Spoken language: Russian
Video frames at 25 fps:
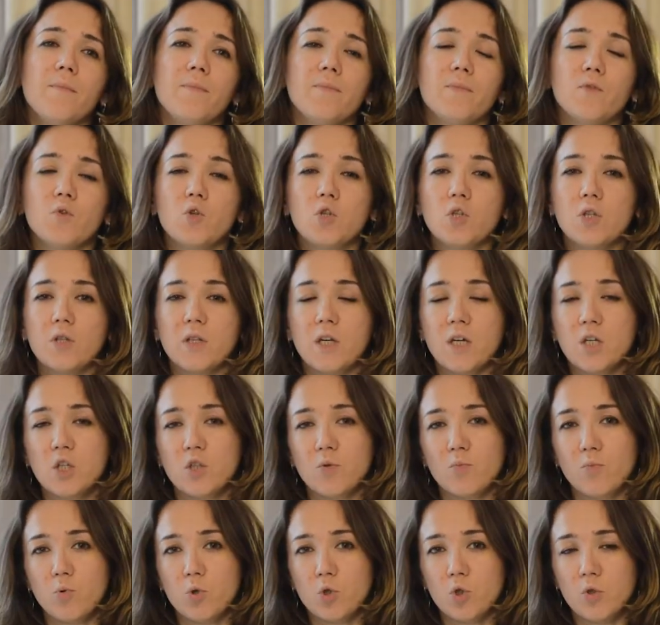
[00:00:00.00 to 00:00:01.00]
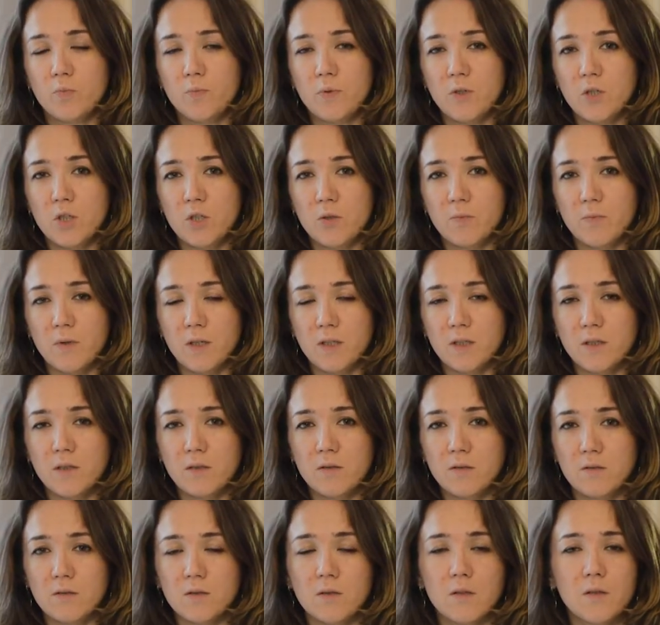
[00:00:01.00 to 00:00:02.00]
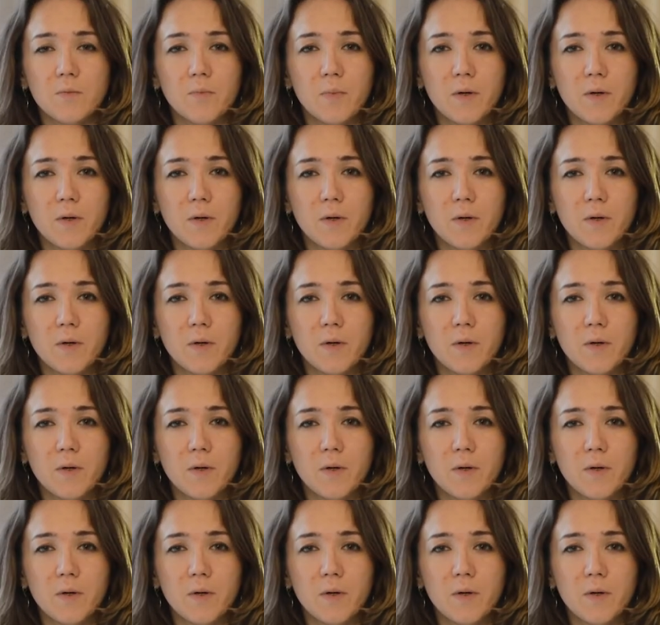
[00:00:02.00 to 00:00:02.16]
точно так же может пережимать а,